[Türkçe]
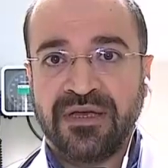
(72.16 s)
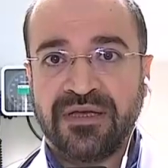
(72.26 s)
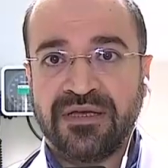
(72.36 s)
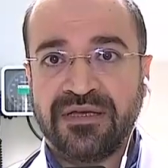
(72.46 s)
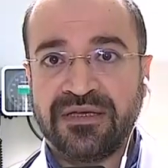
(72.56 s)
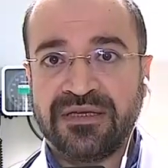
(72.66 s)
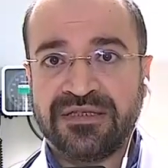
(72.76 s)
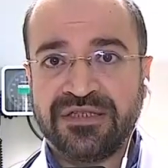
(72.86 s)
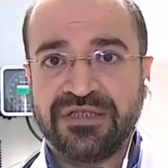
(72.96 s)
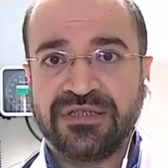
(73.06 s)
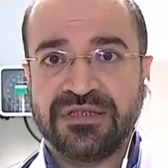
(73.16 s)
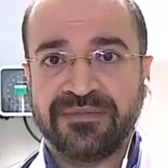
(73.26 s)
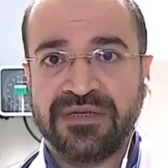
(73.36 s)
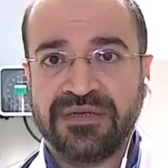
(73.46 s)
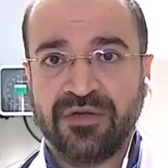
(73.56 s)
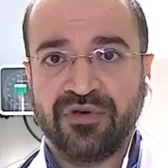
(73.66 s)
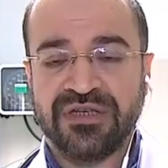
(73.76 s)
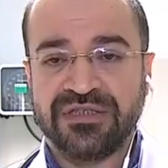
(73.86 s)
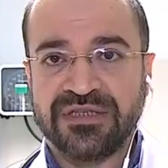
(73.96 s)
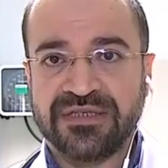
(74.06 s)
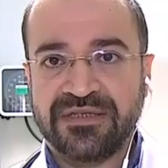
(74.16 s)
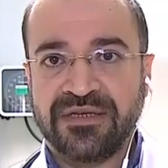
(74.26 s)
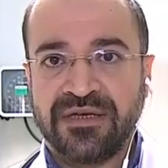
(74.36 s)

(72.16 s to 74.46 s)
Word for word: E, zinciri kırmak gerekiyor açıkçası.